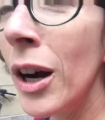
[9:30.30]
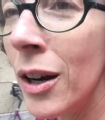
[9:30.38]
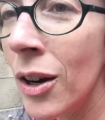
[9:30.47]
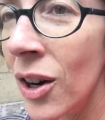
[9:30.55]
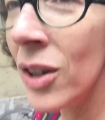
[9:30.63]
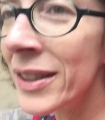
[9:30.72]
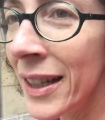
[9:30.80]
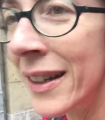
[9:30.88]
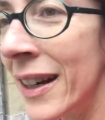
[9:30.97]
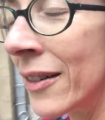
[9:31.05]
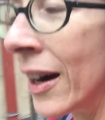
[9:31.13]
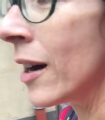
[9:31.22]
a cosa
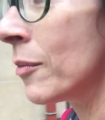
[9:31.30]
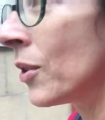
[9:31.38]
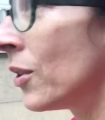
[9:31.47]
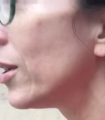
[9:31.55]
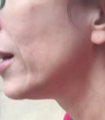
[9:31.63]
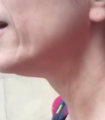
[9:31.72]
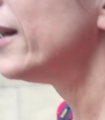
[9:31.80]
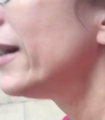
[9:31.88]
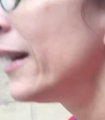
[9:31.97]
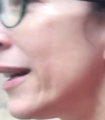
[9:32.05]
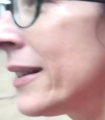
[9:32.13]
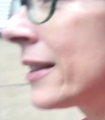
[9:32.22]
eravamo
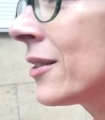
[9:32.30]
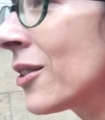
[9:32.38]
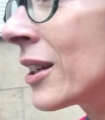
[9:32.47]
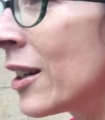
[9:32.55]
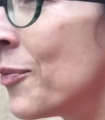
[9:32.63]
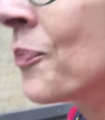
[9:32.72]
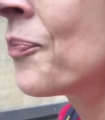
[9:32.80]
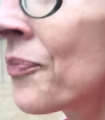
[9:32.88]
e il signore